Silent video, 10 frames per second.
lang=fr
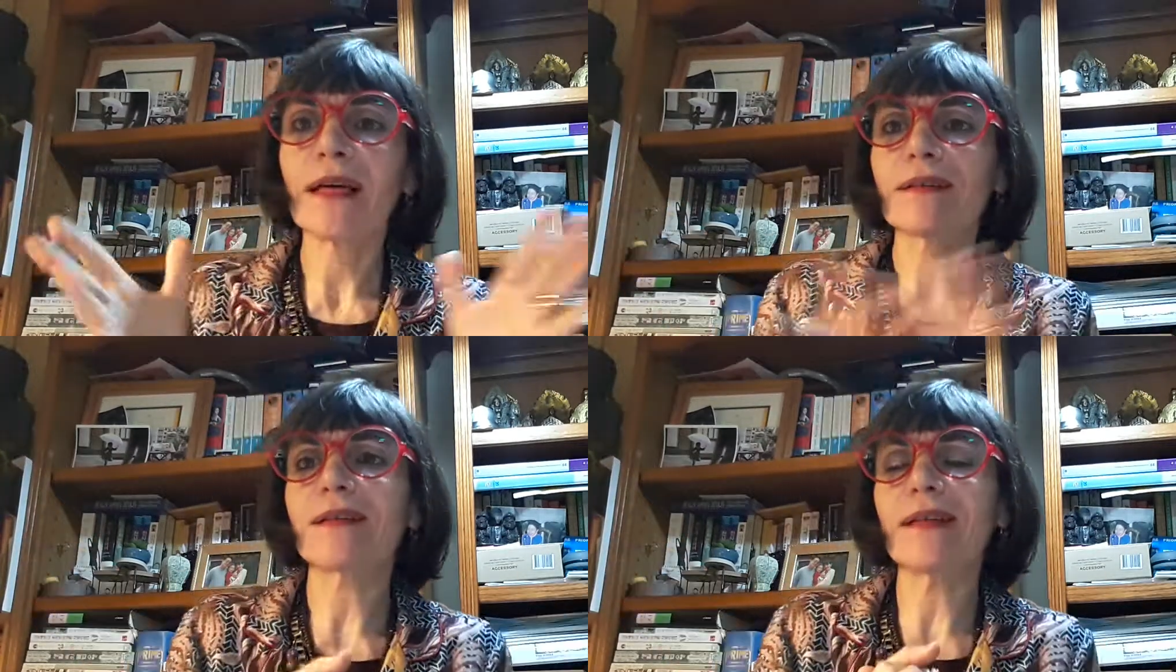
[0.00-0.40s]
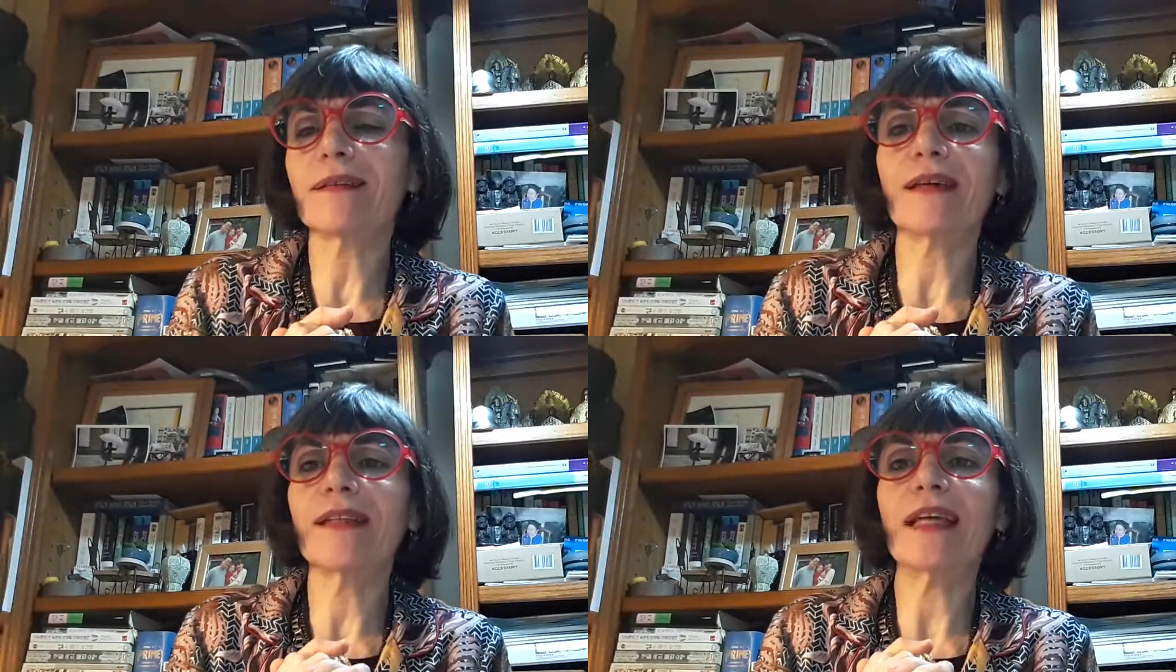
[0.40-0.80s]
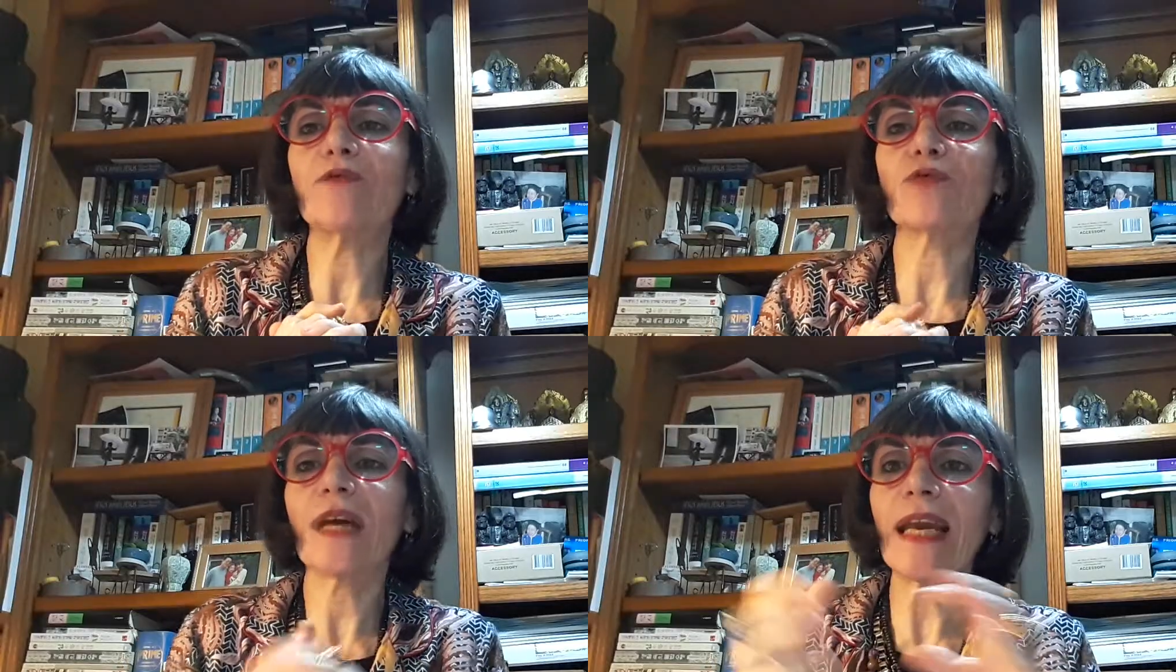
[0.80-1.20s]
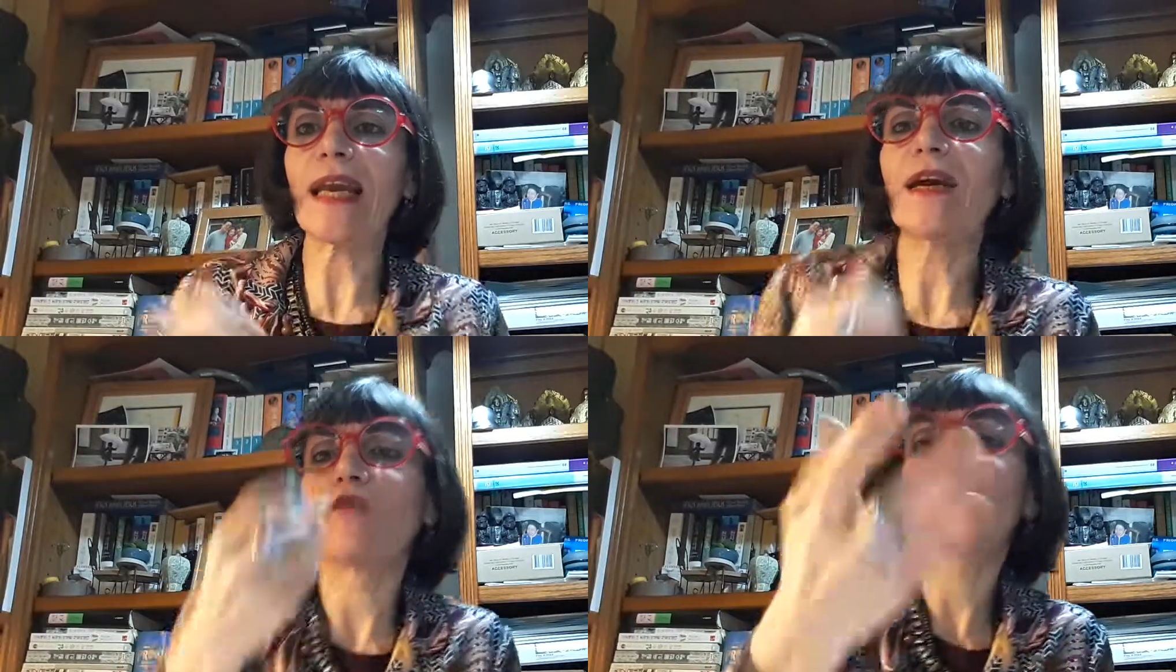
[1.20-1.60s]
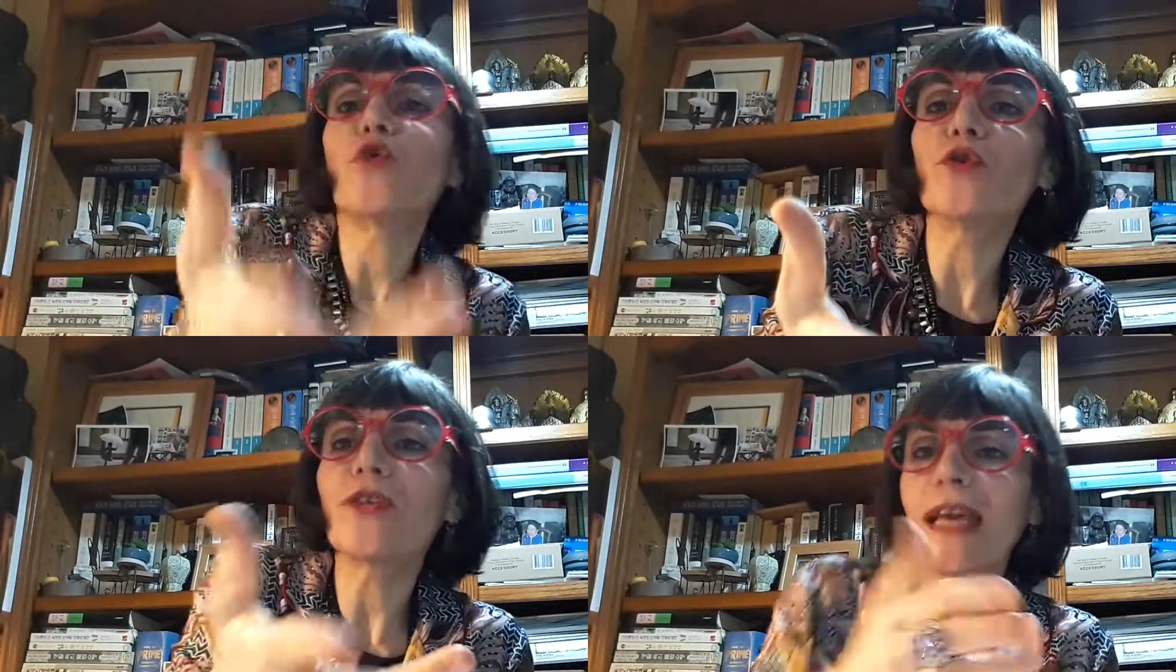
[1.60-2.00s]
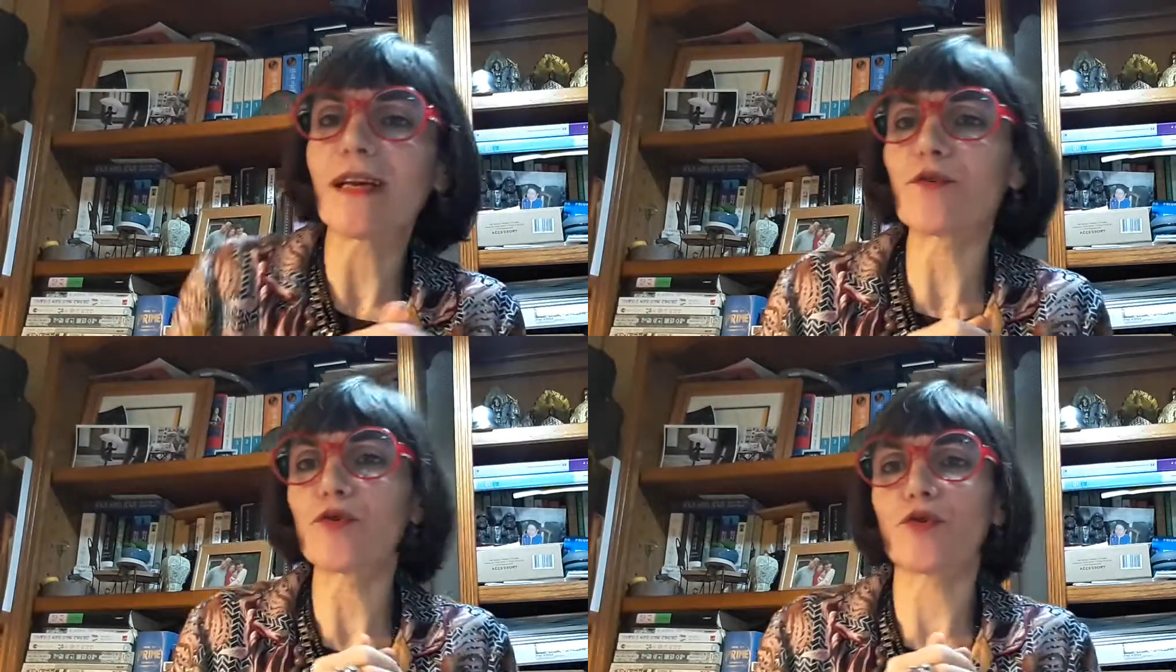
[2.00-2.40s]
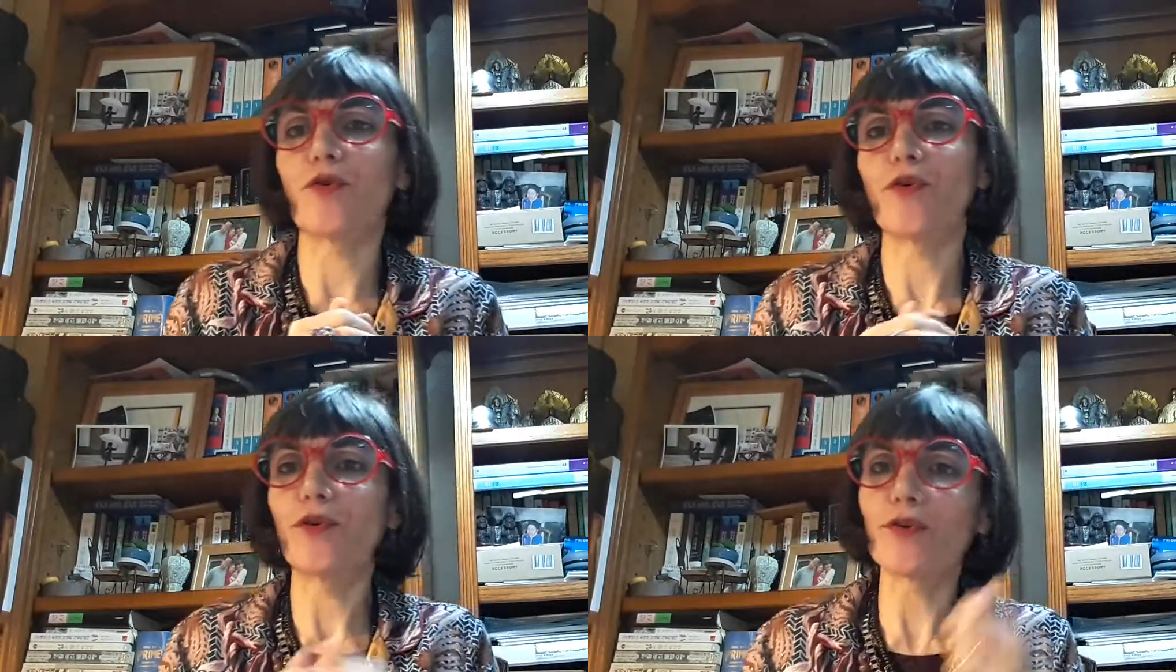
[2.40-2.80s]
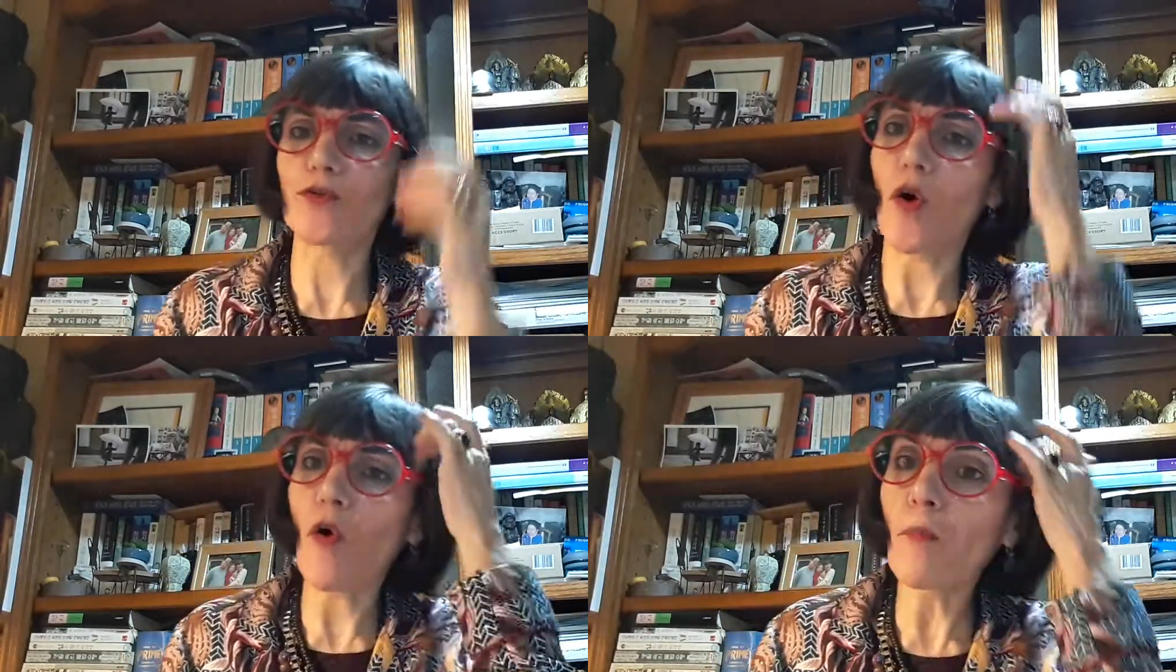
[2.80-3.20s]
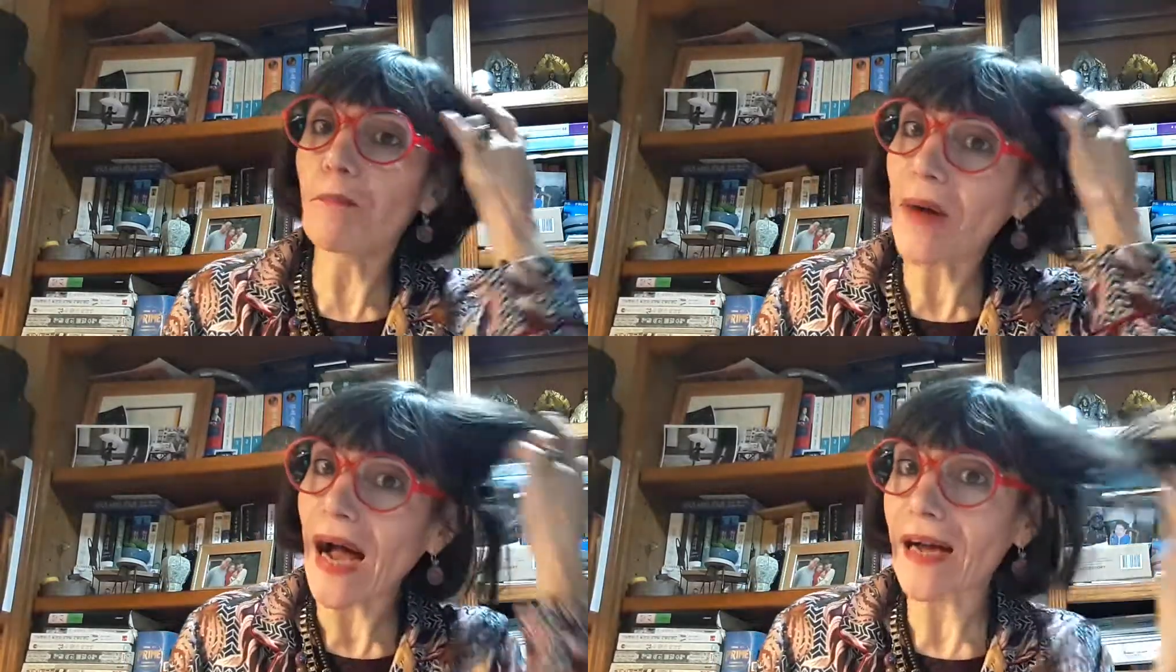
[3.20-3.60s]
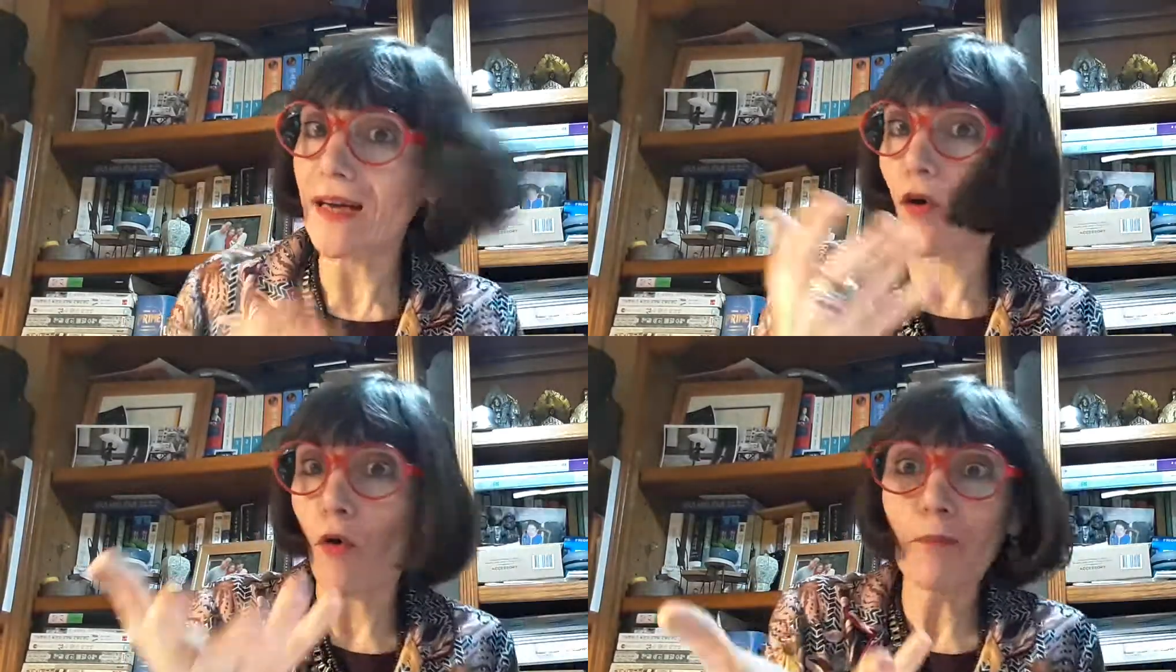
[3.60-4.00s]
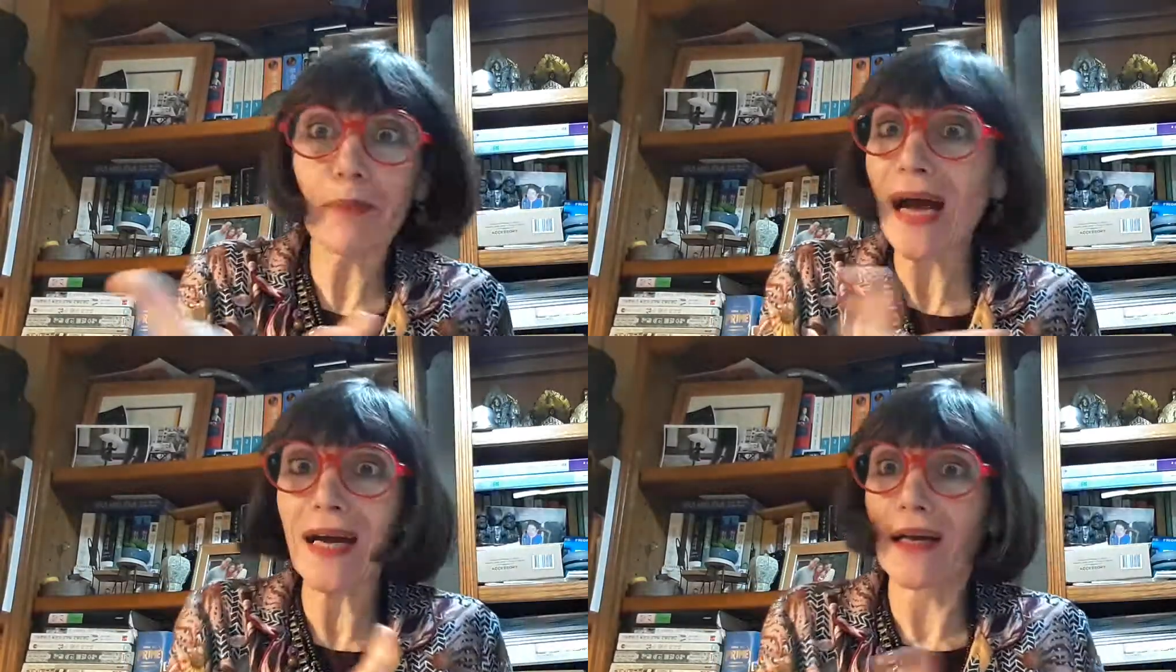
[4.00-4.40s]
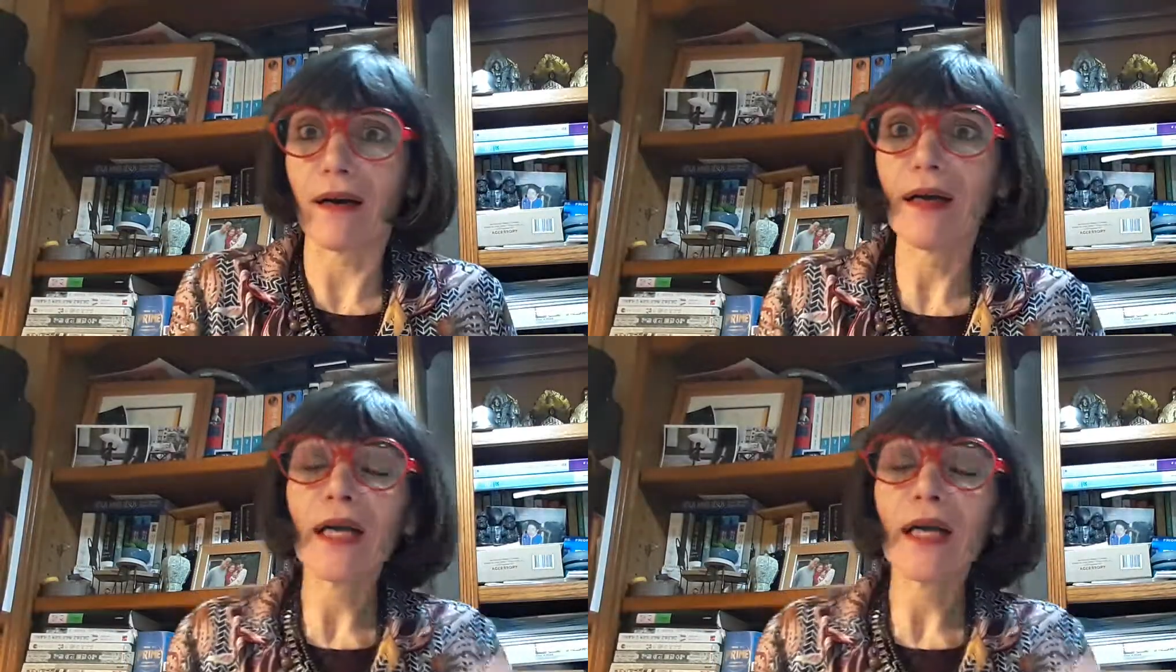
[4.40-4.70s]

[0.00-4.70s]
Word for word: très très naturel. Allez, on donne quelque chose, on parle, on parle.